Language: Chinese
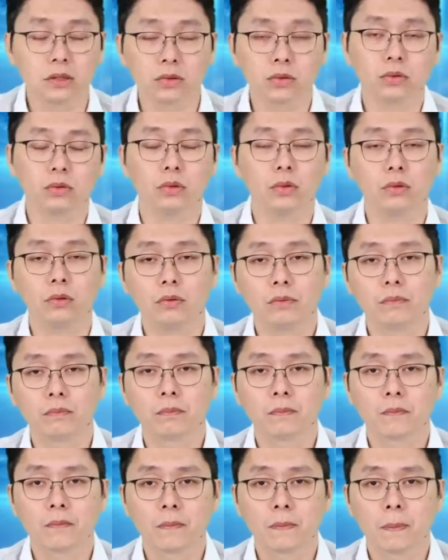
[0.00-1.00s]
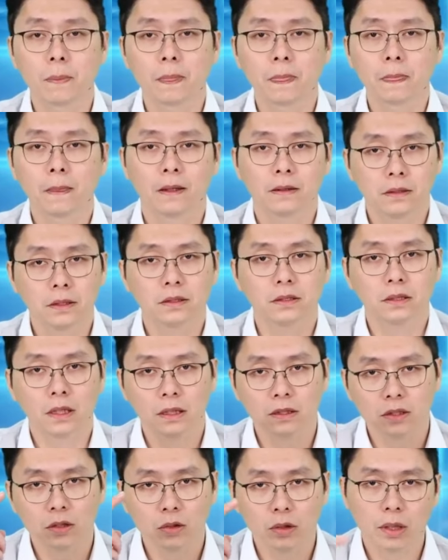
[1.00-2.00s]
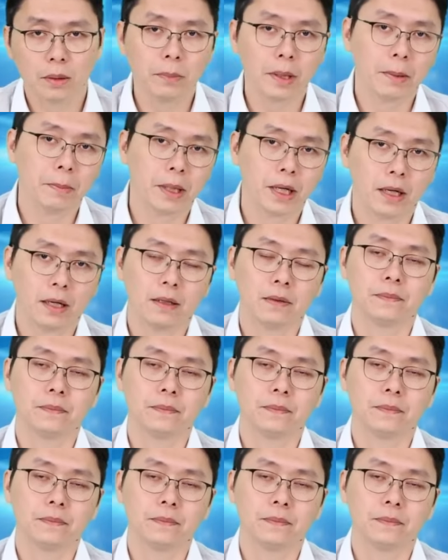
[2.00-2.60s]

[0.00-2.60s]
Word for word: 左右，这次涨了超过两百趴。